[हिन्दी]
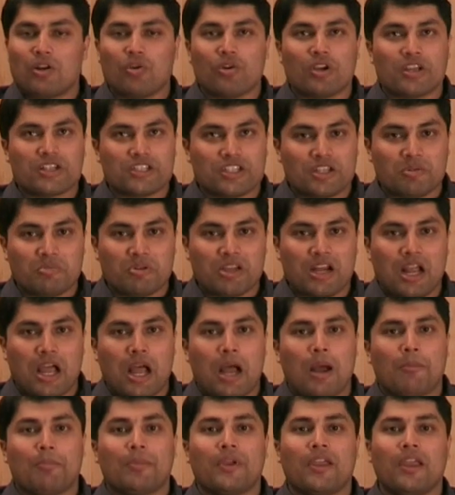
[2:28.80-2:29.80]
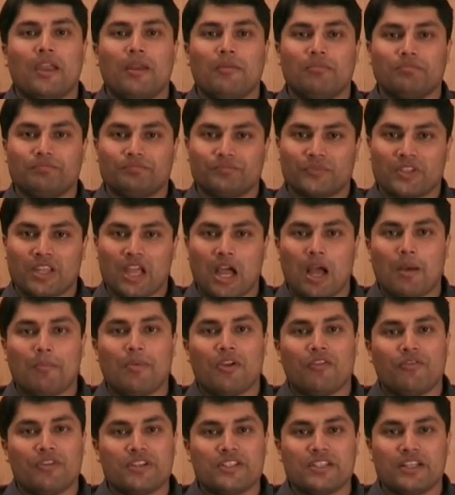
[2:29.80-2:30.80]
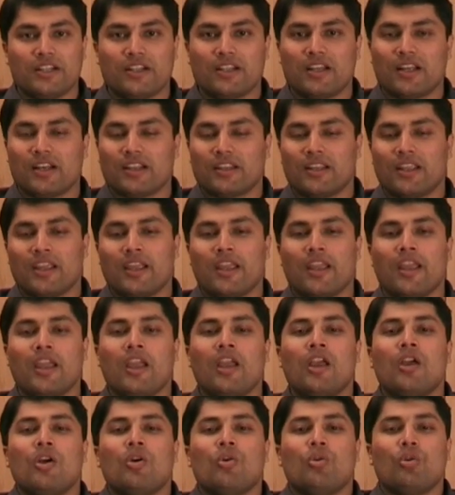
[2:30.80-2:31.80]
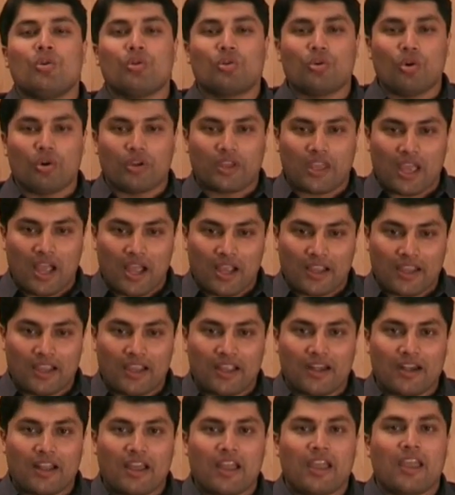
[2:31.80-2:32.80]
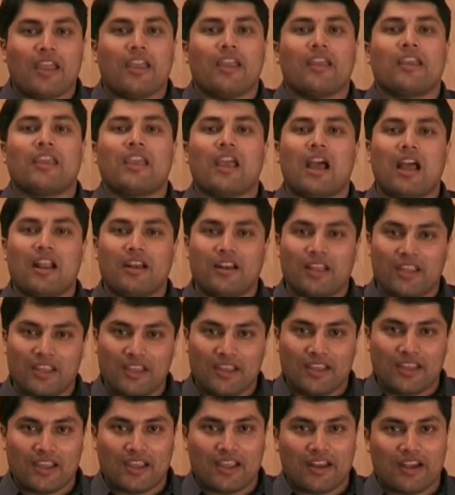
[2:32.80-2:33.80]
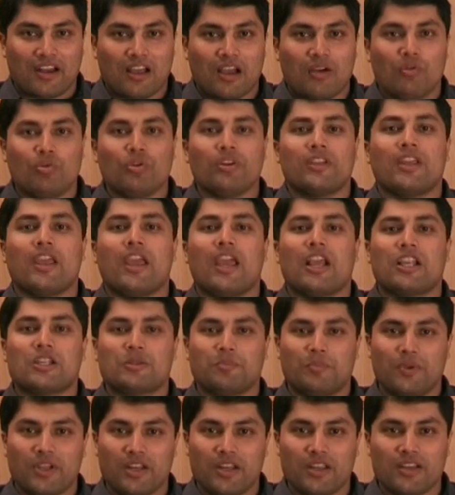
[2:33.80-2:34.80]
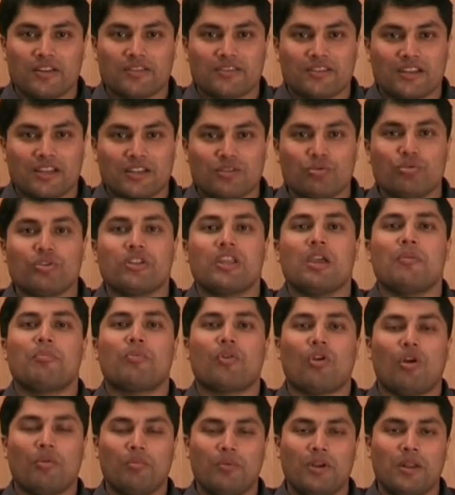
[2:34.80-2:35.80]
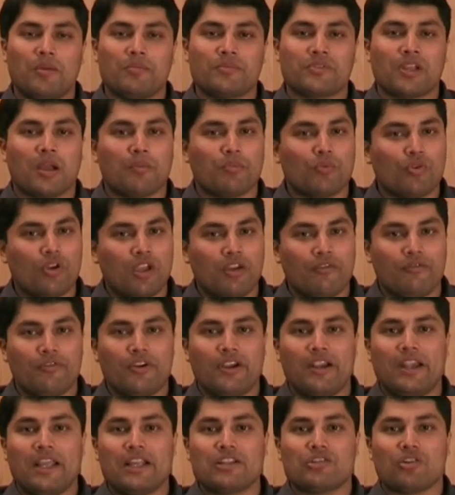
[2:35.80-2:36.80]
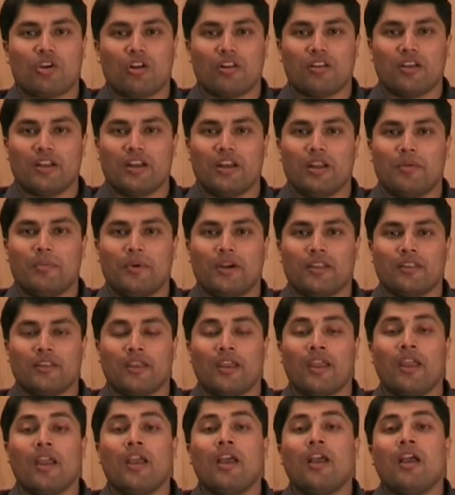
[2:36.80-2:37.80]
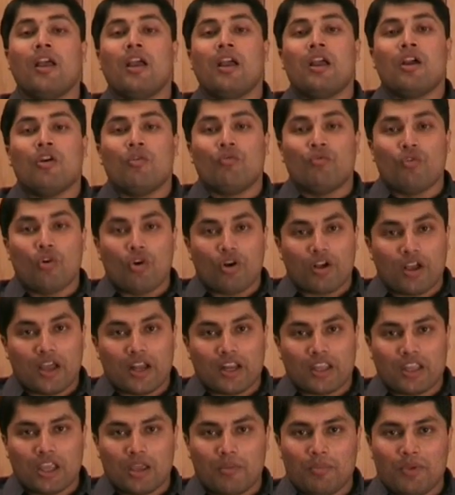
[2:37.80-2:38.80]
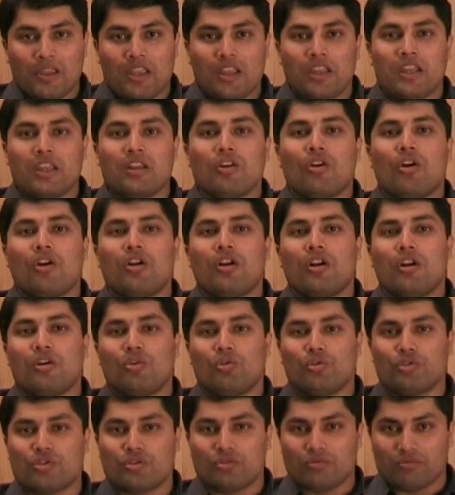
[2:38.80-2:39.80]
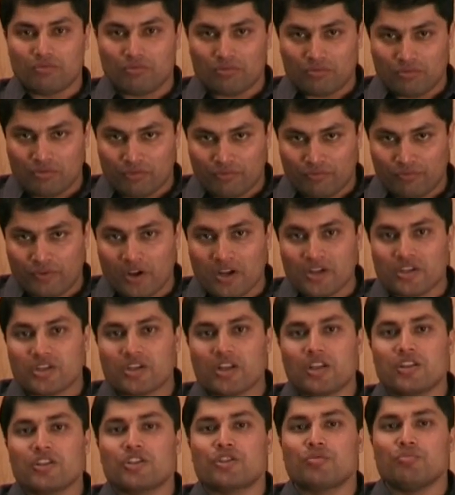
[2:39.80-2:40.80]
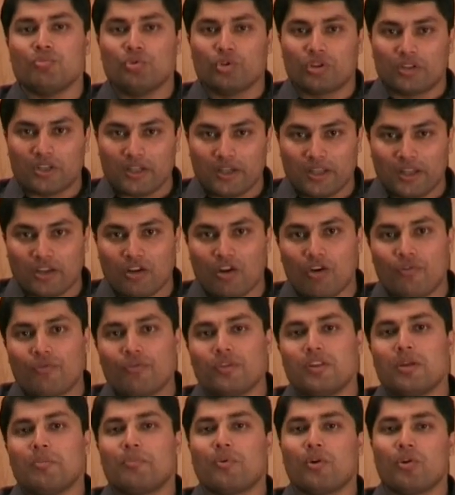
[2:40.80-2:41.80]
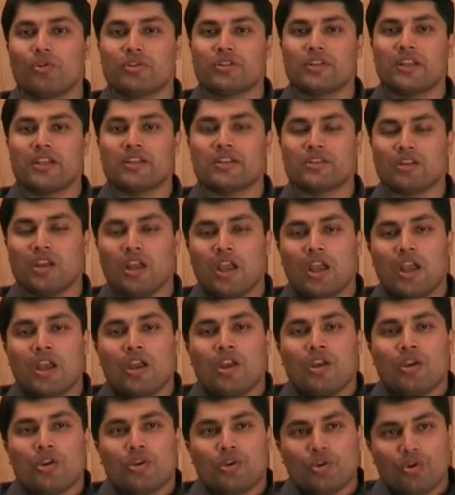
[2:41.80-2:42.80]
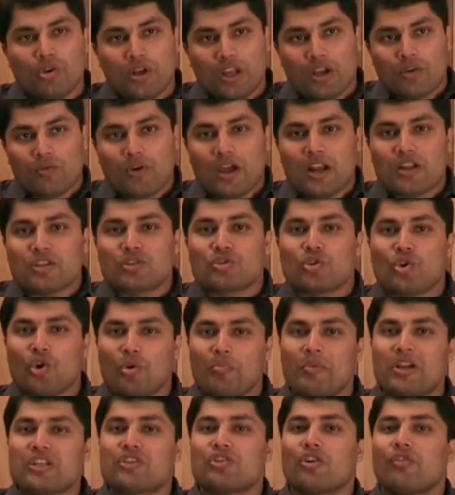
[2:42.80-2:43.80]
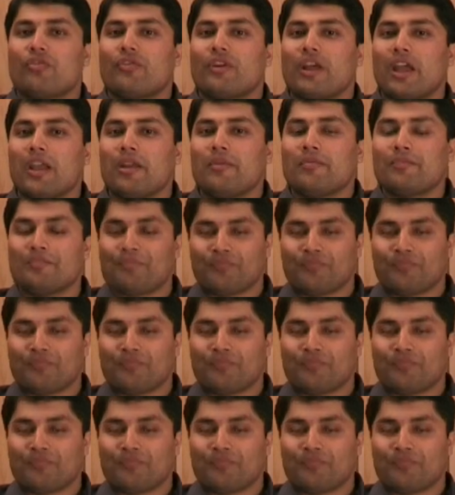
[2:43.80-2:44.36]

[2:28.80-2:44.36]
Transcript: कस्टमर आपके यहाँ पे विजिट करते हैं उनको क्या कहना है क्या नहीं कहना उनके एक्सपीरियंसेस उनके प्रॉब्लम्स आपको एवरी डे सॉल्व करने पड़ते हैं वो करके भी इन ऑर्डर टू फंक्शन स्मूथनिंग ऑफ द प्रोसेस यू रिक्वायर सो मच ऑफ टाइम